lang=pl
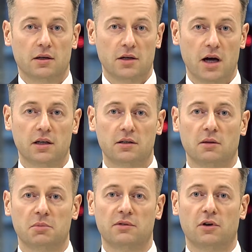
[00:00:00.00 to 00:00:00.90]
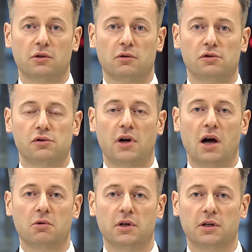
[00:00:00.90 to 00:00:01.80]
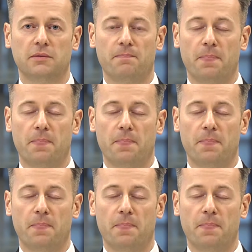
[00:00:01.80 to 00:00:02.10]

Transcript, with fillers: jakie stopy zwrotu osiągały